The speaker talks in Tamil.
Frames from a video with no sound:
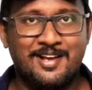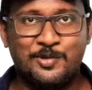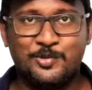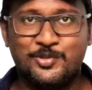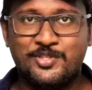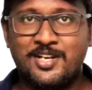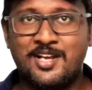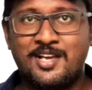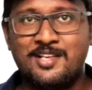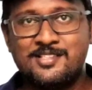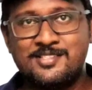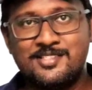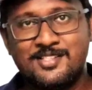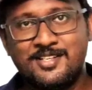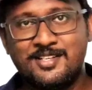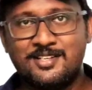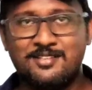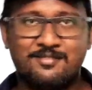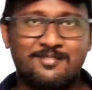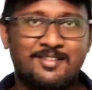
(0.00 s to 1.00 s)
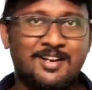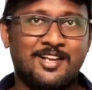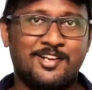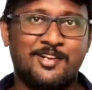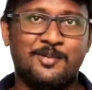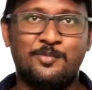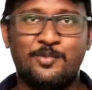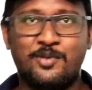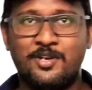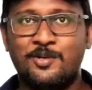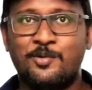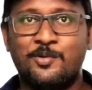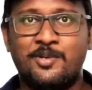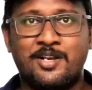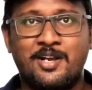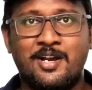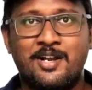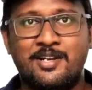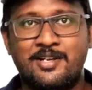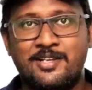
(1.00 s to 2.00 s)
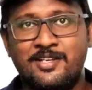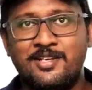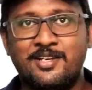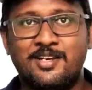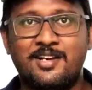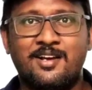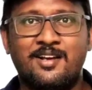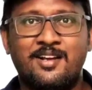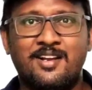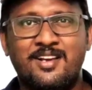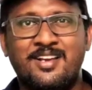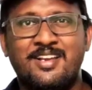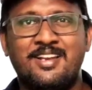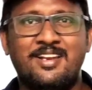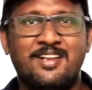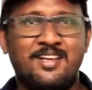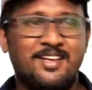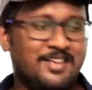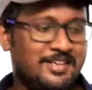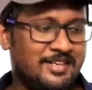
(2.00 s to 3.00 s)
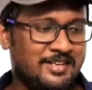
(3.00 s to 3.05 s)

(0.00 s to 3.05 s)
ருத்ராஜ் வழக்கம் போல் ஒரு காட்டு ஆனால் என்ன